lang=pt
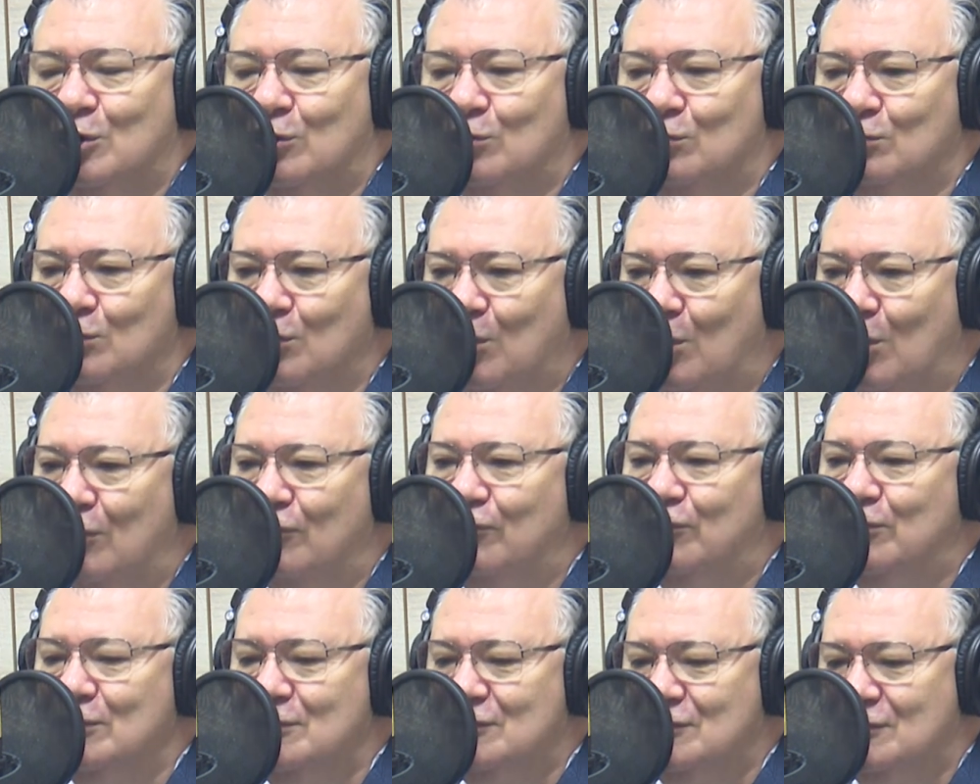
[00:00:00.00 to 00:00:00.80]
Eu
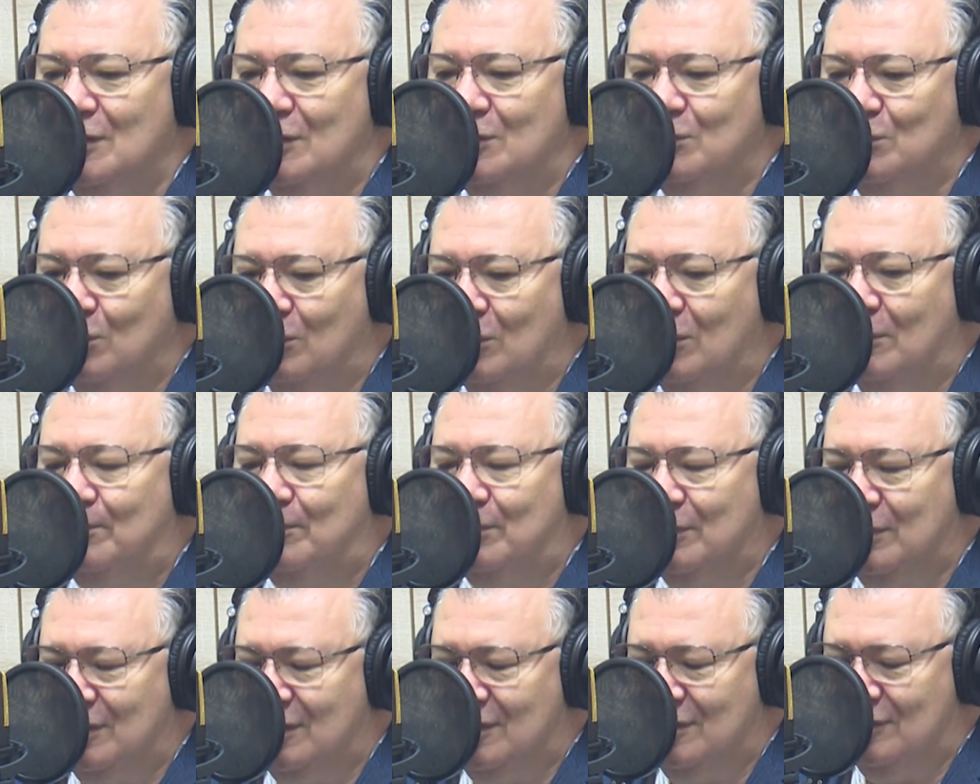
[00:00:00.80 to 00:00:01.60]
louvo o Senhor
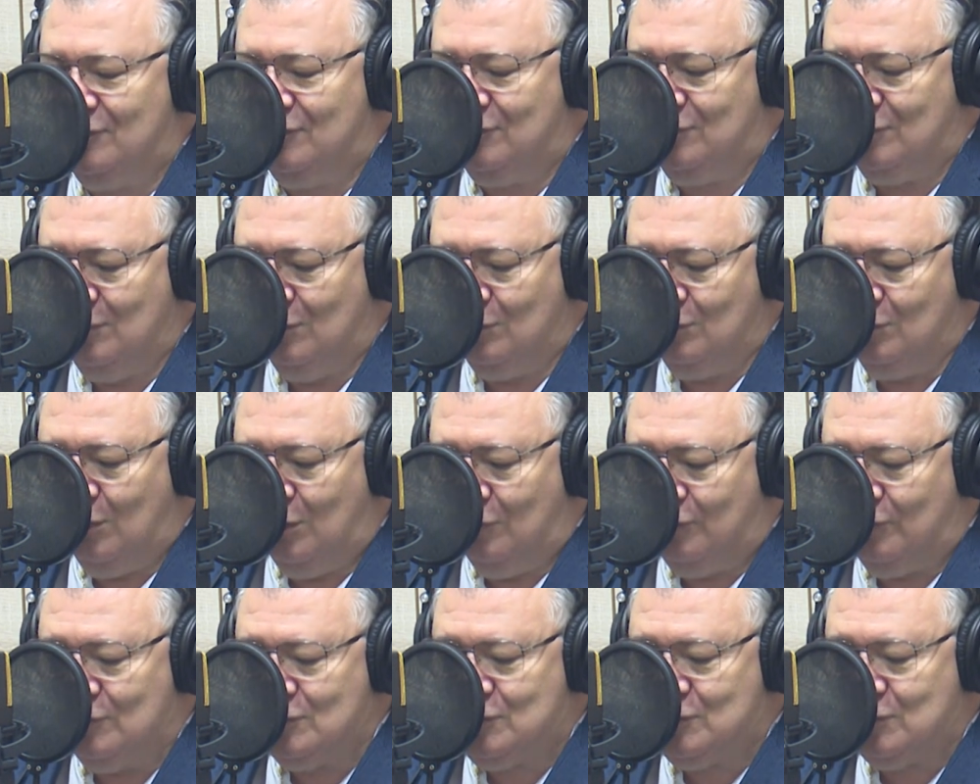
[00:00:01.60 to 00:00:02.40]
por isso. Eu
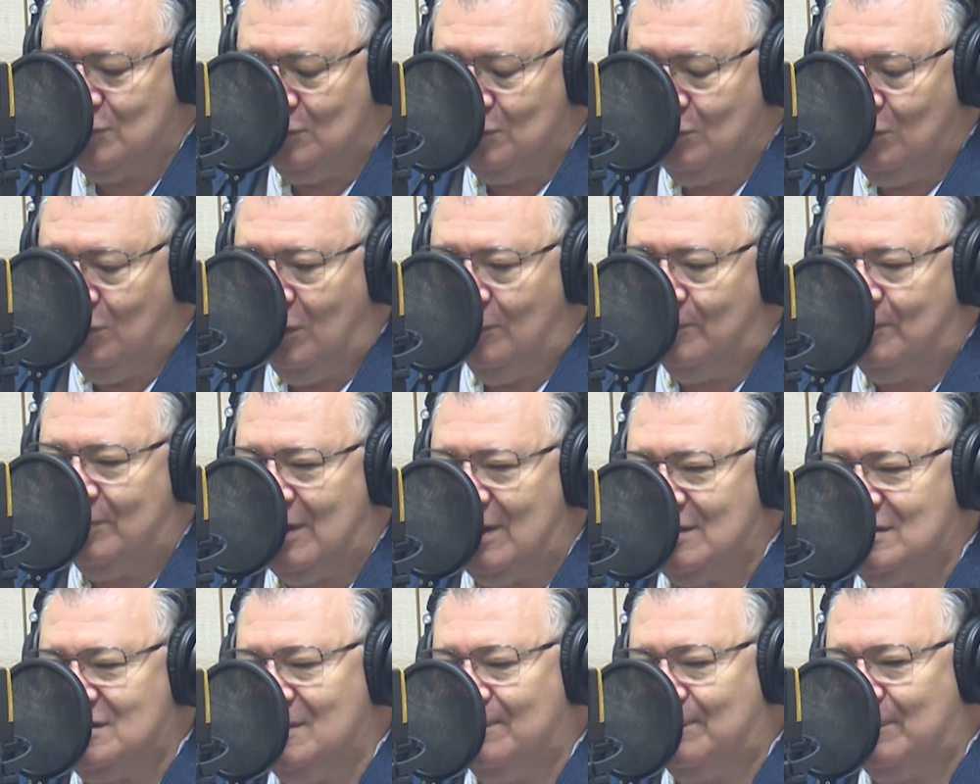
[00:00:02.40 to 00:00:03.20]
louvo o Senhor por
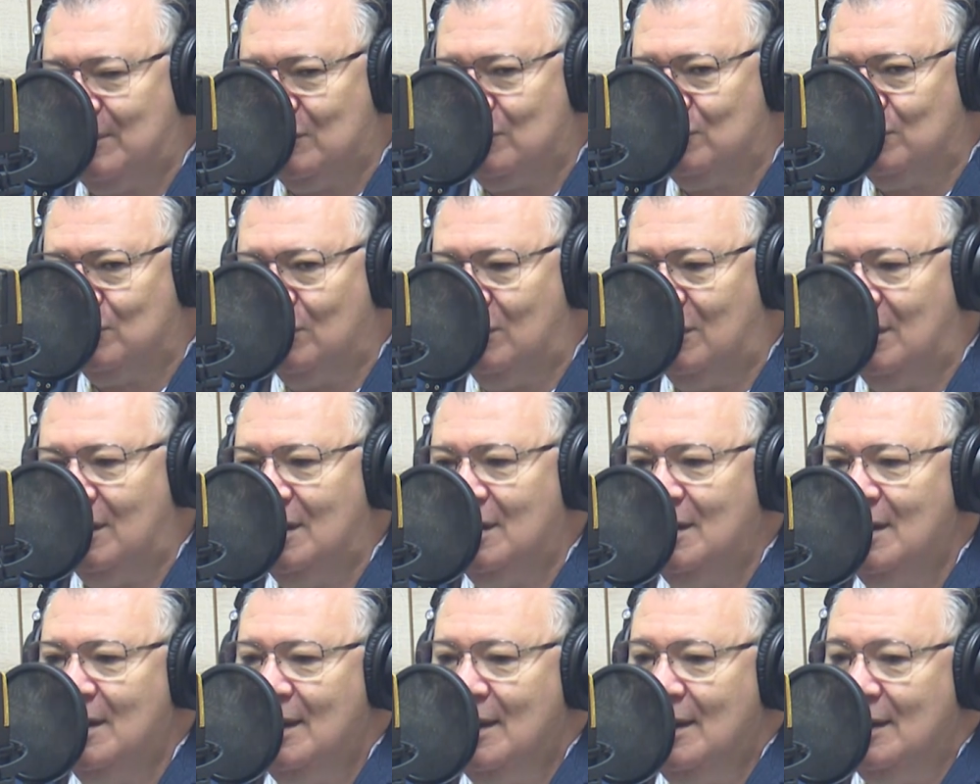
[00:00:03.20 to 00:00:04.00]
essa
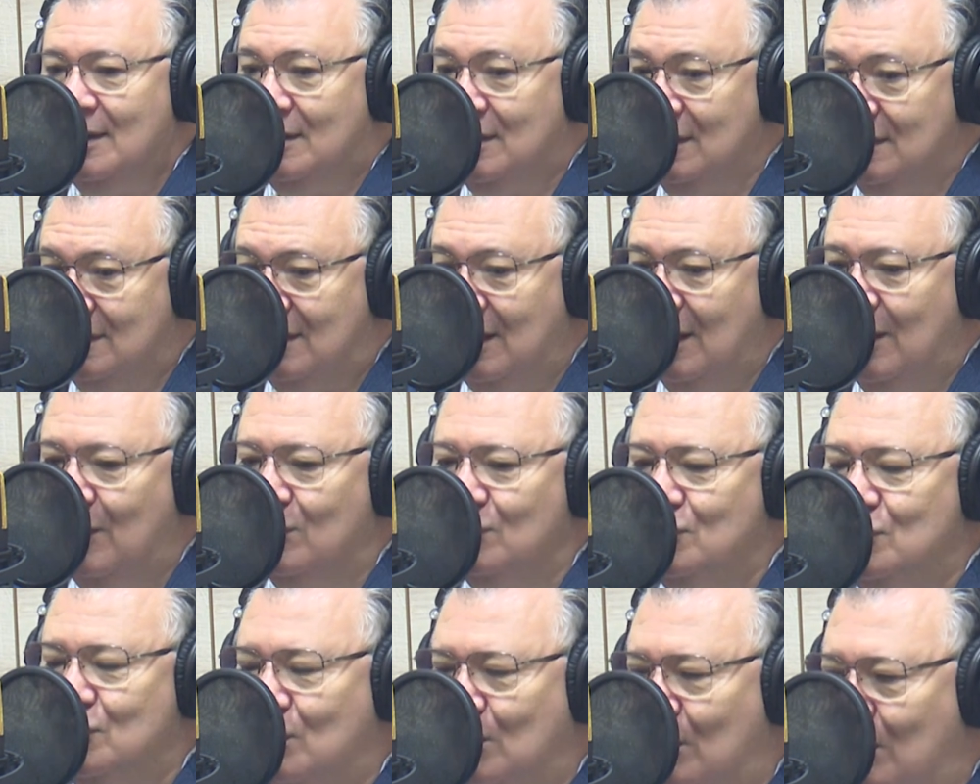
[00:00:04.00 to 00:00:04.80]
pessoa que Deus